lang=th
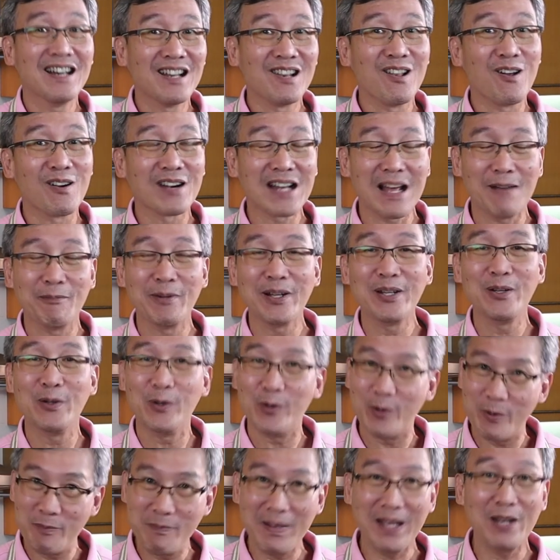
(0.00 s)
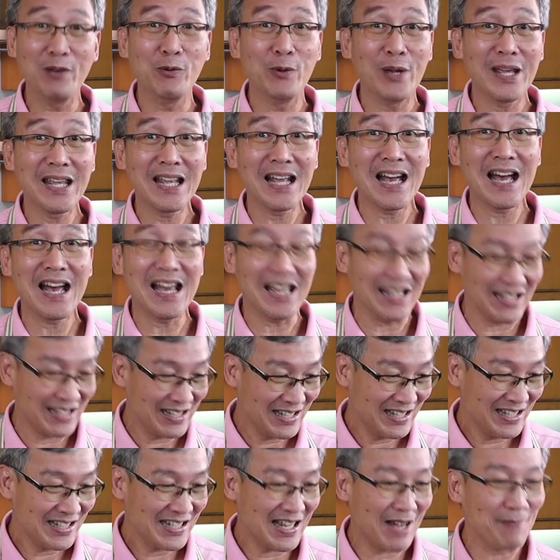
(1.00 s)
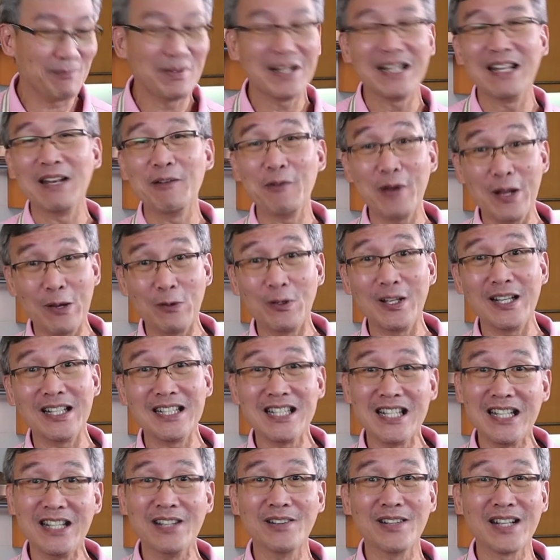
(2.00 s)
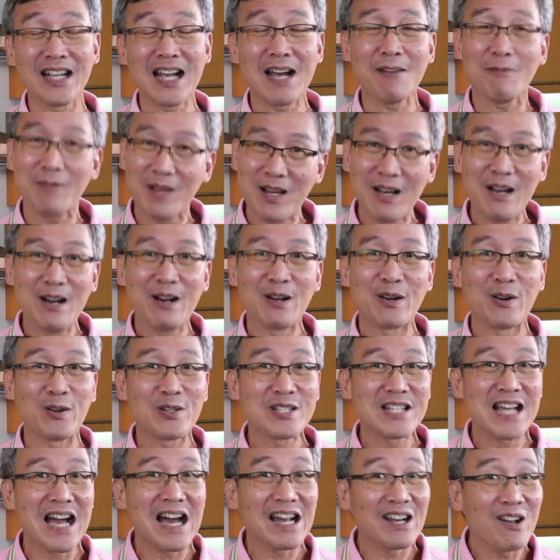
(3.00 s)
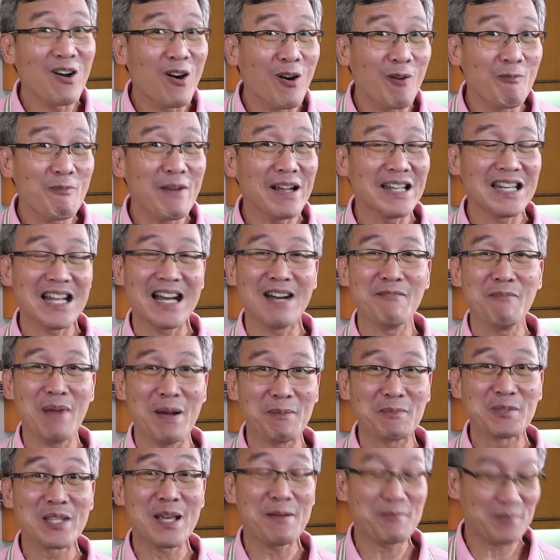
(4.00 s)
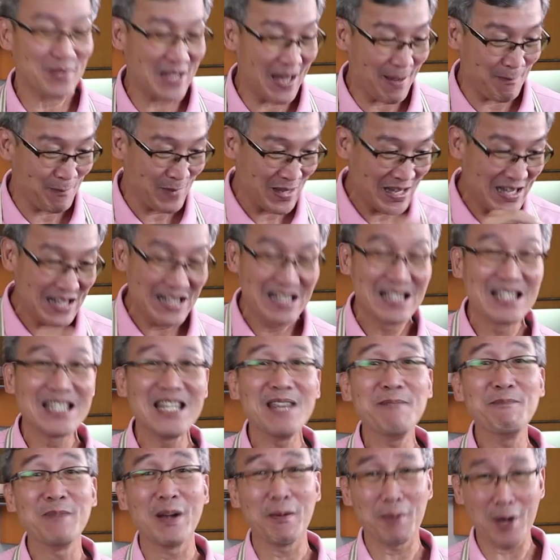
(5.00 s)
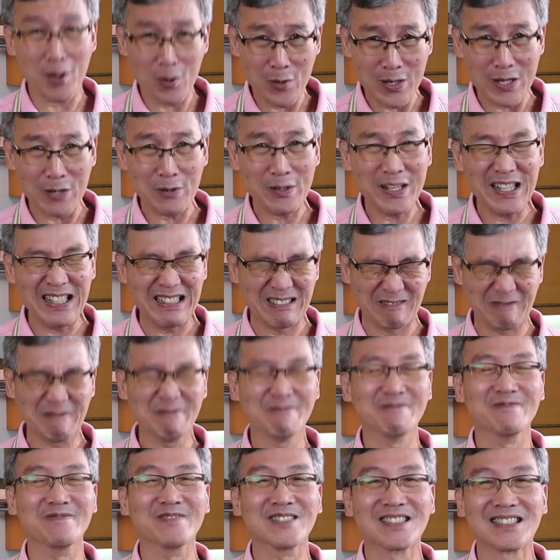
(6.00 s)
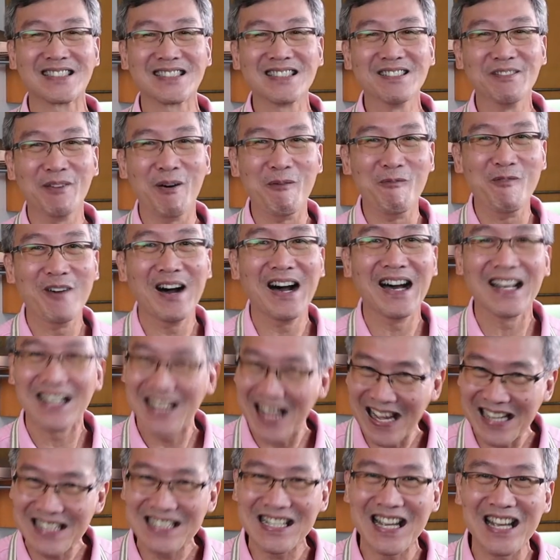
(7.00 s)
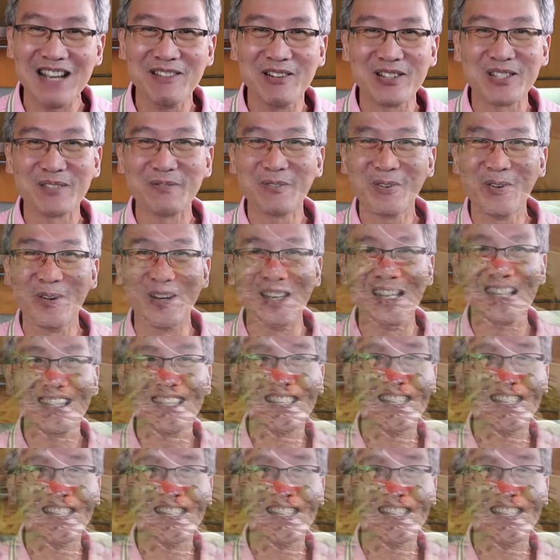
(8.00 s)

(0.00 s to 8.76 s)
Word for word: ลองทำกันดูเมนูง่ายๆทำกันเร็วๆเลยทีเดียวนะครับ รสชาติออกไปทางแบบแซ่บๆจิ้มกับข้าวเหนียวนี่ผมว่าได้ใจพอสมควรเลย